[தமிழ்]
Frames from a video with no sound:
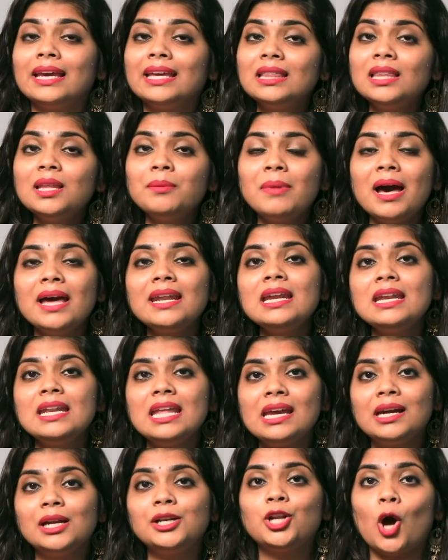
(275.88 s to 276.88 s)
இந்த மாதிரி
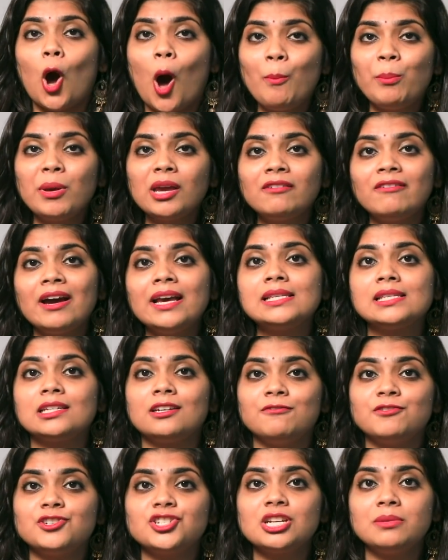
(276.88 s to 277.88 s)
நீங்கள் டாபிக் வைஸ்
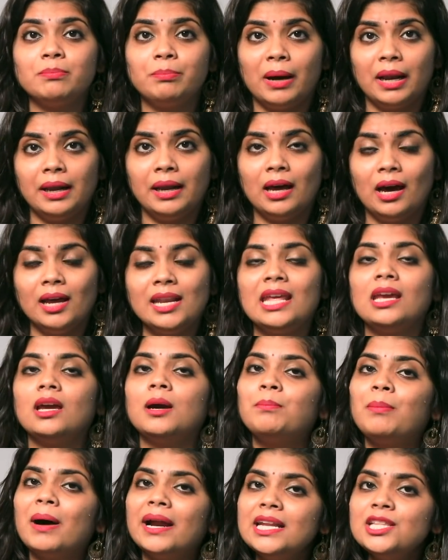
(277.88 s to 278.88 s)
ரிவிஷன் பண்ணால்
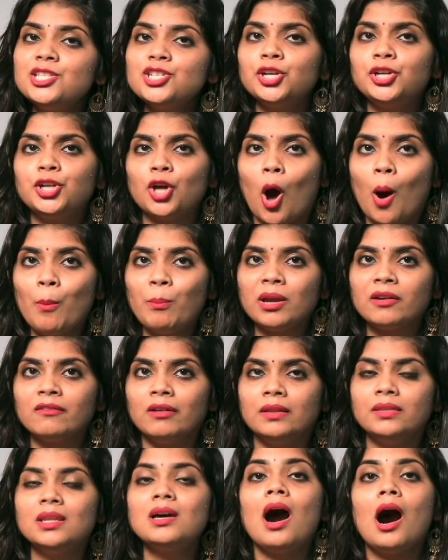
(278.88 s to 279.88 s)
நீங்கள் படித்த
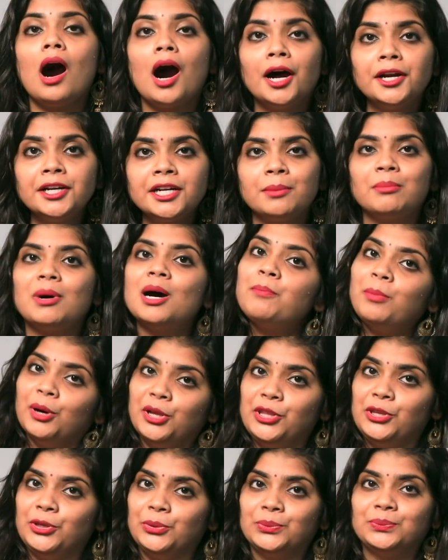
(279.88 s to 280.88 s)
டாபிக் வந்து ஆழமாக
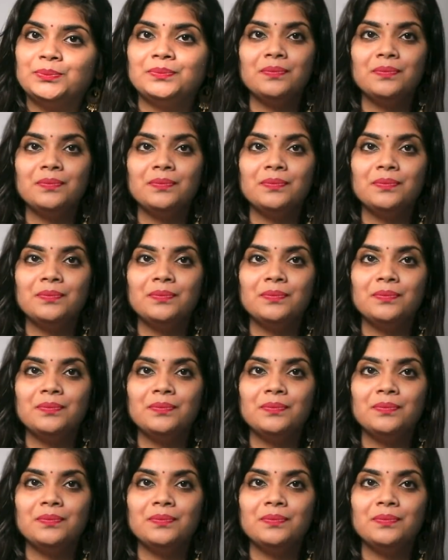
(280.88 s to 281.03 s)
பதியும்